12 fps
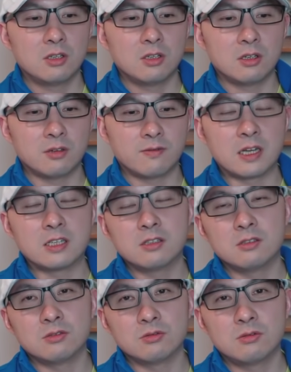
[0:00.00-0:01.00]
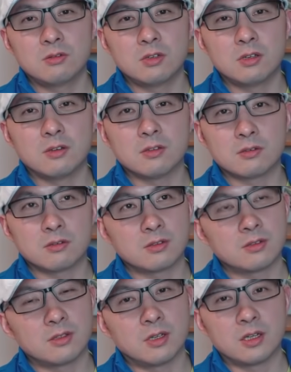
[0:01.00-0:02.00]
呃，反正如果呃就
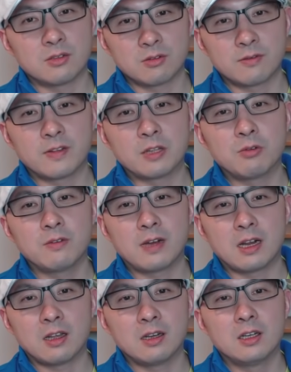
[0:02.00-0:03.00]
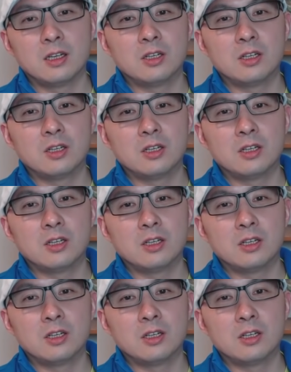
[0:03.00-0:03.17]
啊就是反推法了，